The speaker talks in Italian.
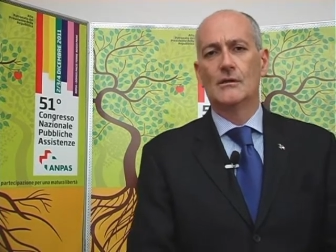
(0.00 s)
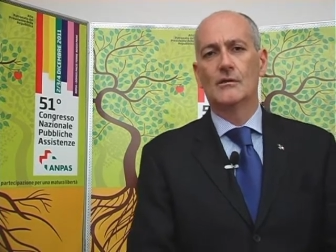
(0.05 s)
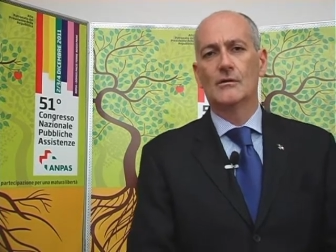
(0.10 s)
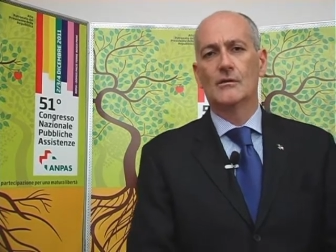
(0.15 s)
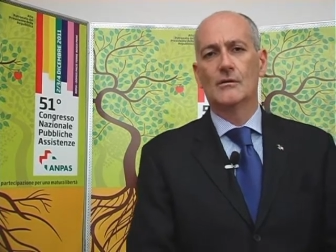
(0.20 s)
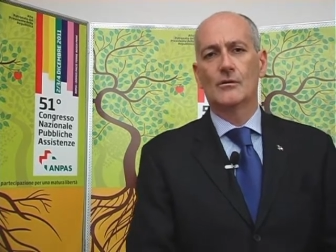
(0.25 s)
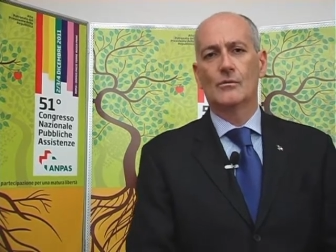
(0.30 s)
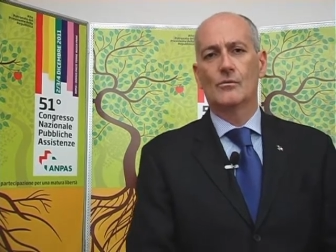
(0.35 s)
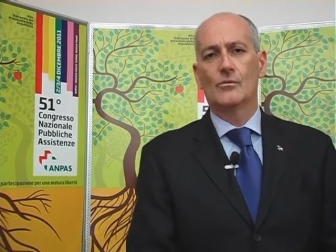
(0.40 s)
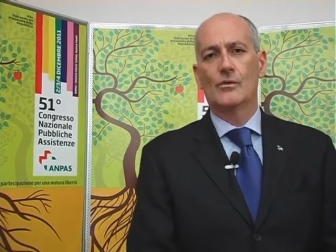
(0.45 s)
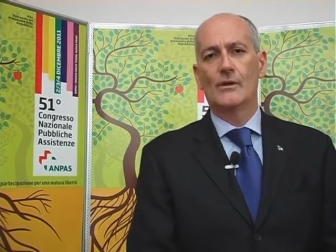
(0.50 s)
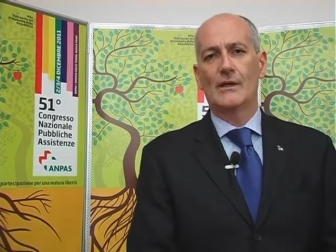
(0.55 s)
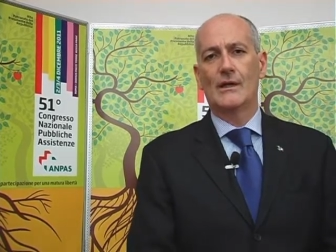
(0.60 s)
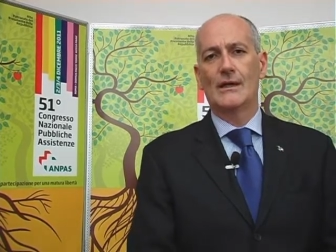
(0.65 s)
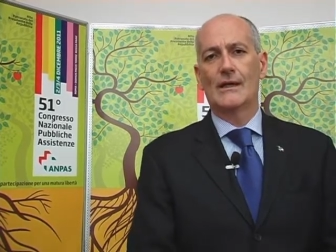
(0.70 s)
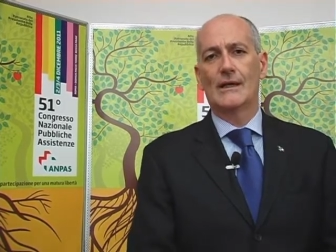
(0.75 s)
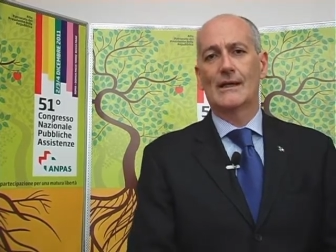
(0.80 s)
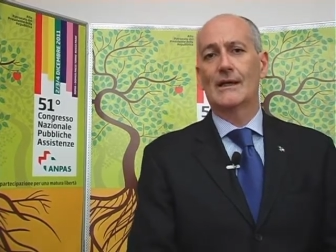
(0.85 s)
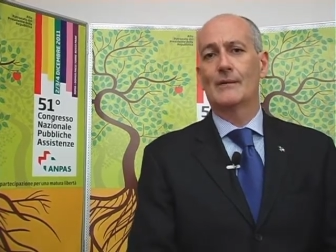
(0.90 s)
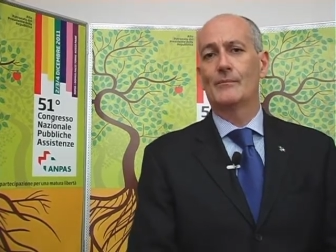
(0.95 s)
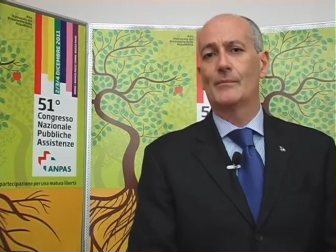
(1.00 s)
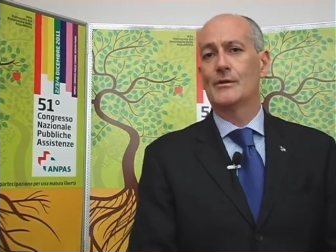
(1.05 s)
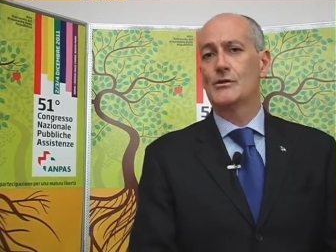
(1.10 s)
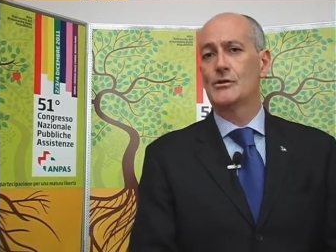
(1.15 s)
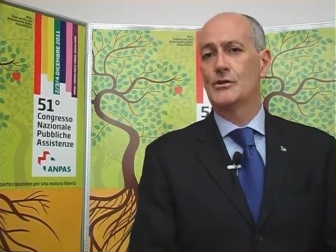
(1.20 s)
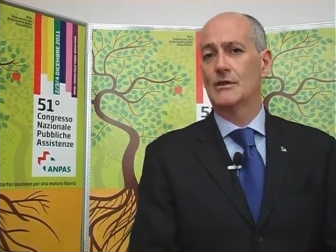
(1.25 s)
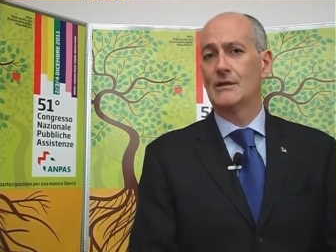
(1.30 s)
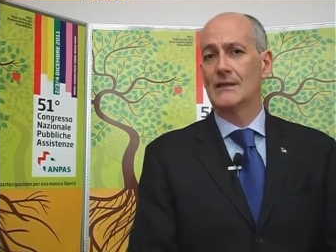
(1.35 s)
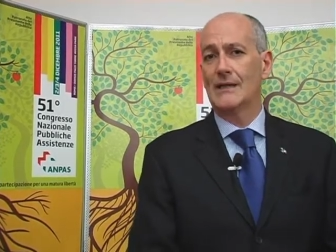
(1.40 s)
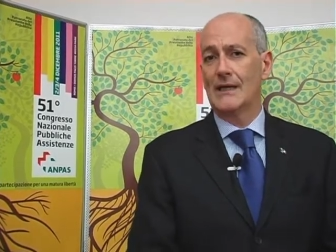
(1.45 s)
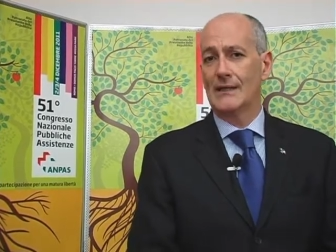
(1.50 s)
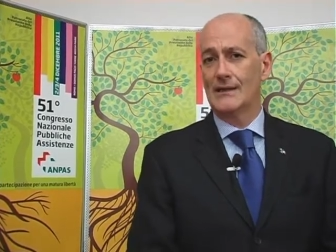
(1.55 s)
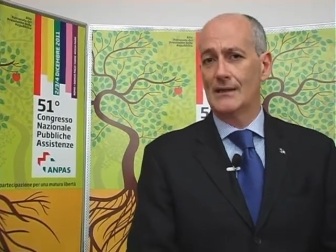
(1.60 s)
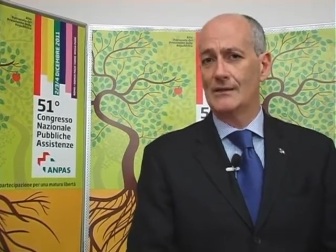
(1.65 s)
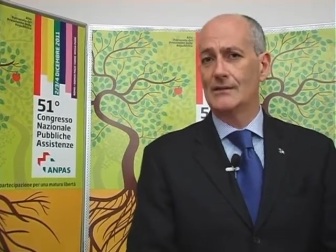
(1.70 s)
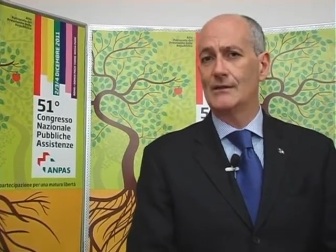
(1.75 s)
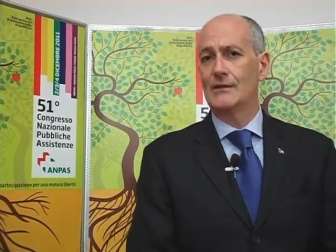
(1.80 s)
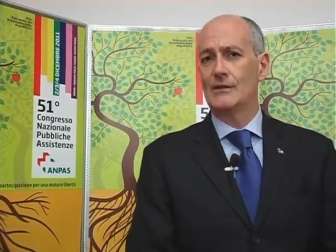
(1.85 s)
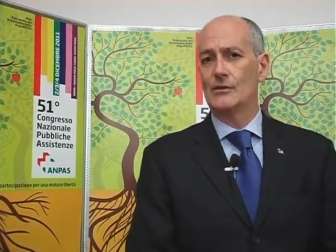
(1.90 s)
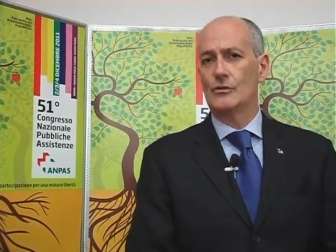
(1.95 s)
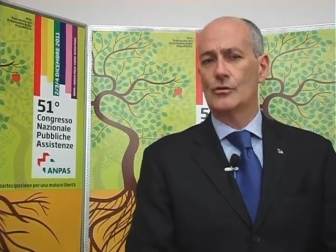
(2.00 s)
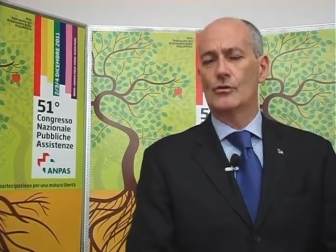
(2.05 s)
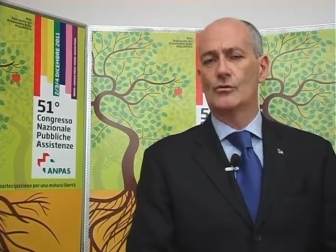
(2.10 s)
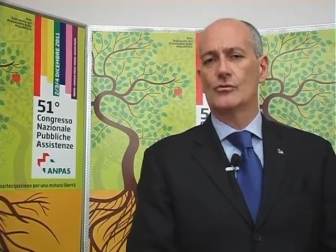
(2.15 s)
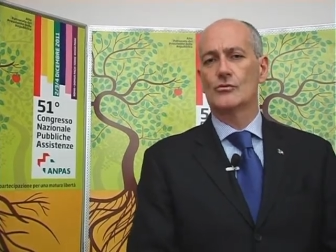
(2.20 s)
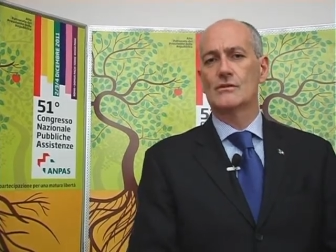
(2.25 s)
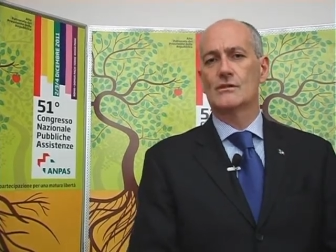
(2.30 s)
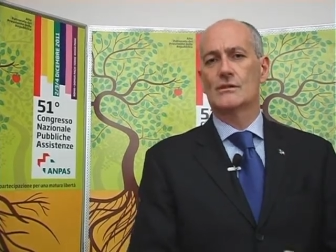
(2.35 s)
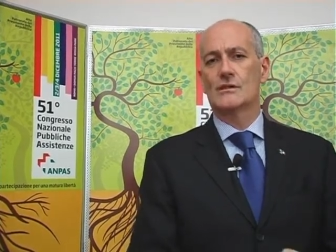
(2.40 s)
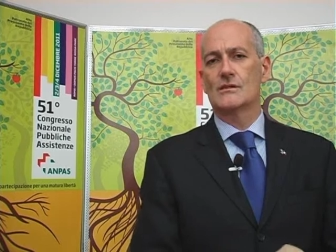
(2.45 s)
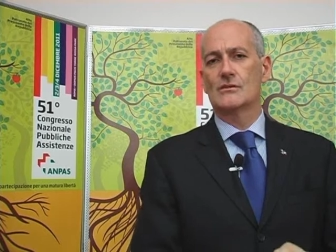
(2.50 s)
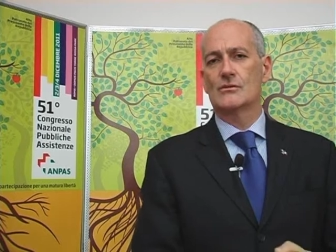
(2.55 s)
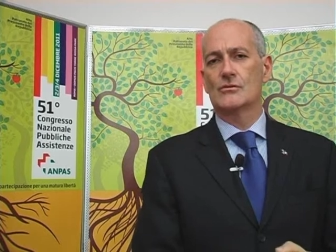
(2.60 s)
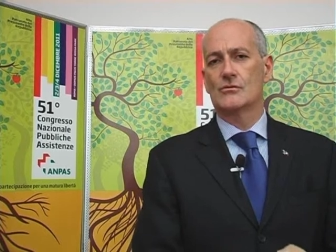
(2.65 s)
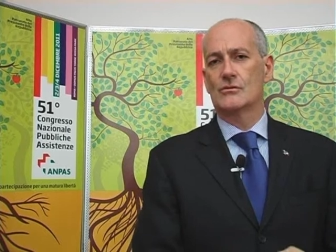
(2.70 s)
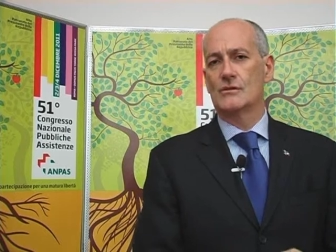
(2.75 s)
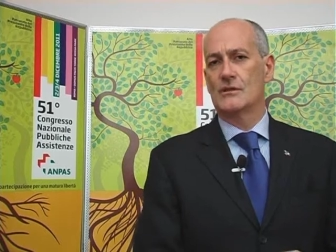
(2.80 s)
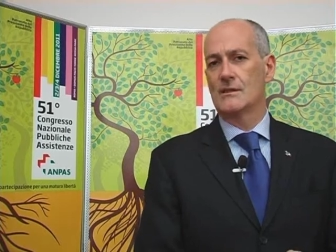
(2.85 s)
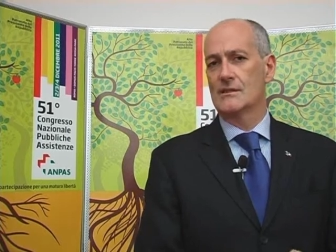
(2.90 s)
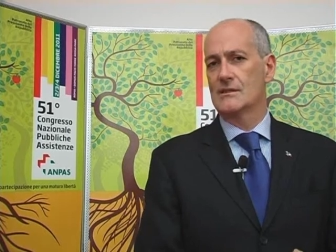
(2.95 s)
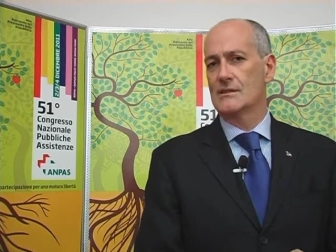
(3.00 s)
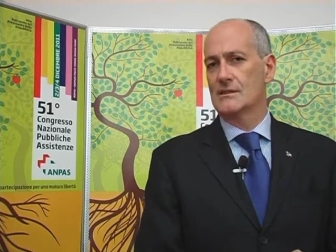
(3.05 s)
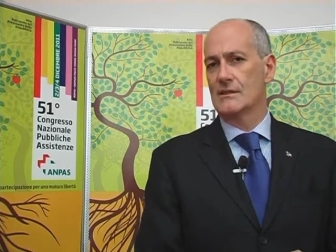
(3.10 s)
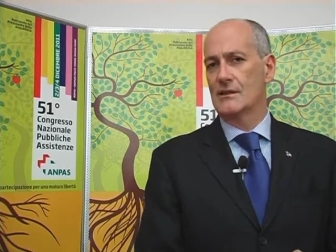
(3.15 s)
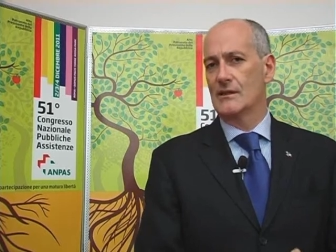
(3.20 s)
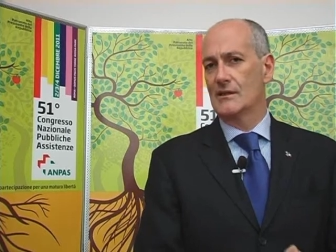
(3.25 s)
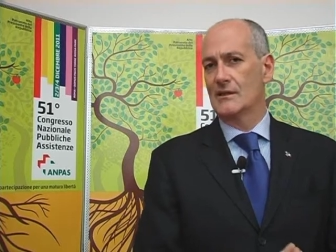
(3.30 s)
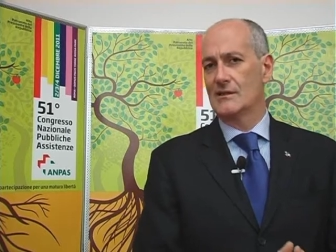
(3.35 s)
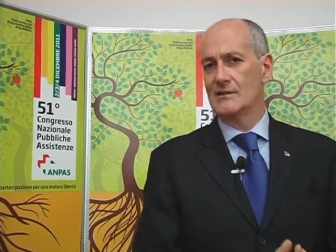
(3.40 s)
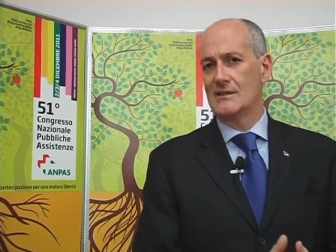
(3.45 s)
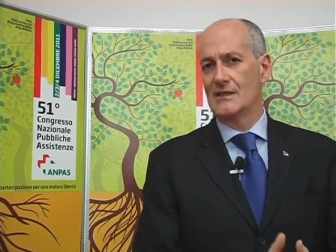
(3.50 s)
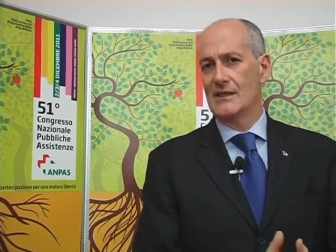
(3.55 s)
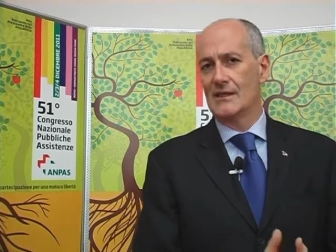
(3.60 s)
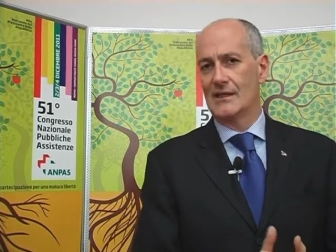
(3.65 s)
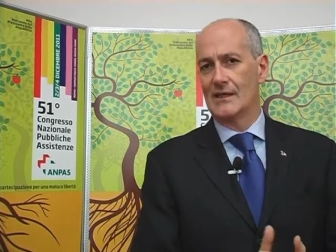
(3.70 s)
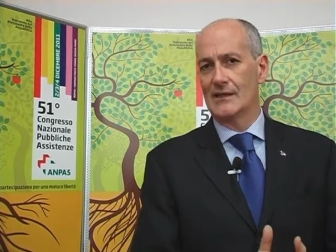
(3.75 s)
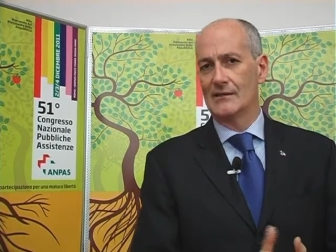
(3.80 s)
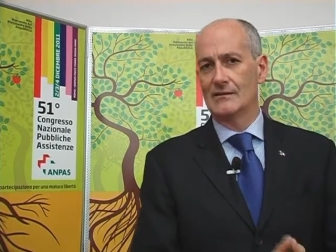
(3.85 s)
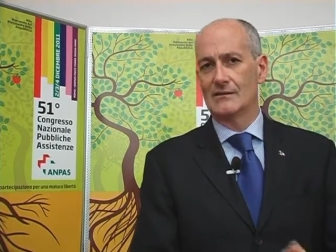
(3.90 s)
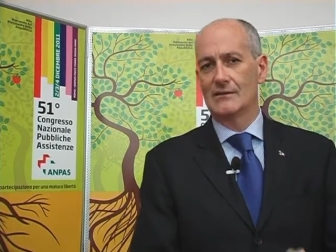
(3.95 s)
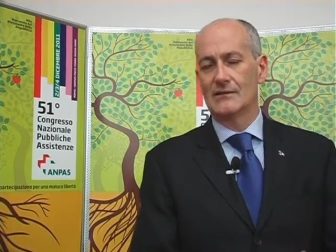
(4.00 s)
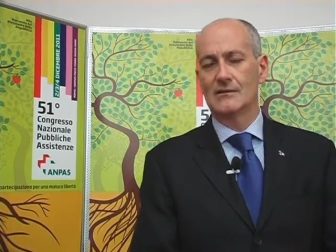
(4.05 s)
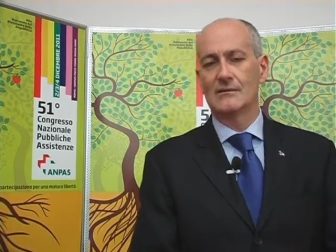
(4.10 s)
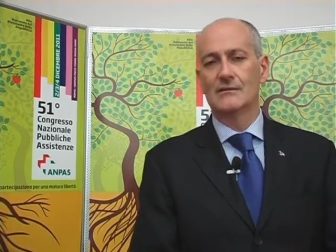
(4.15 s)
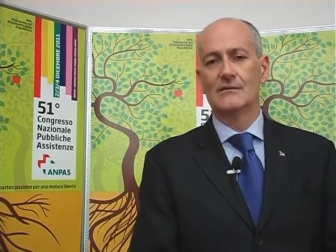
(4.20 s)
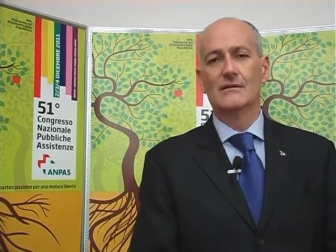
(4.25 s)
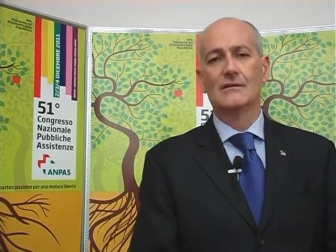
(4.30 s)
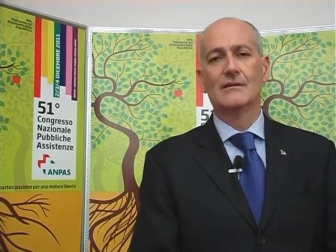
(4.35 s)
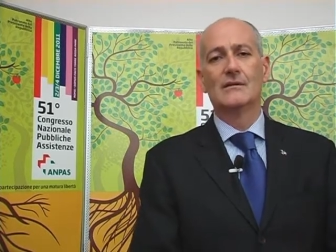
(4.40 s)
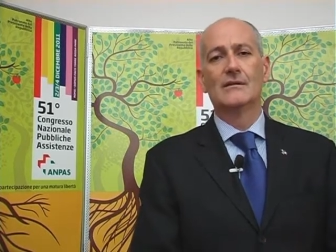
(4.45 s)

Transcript: eh, quella capacità del territorio stesso di essere resiliente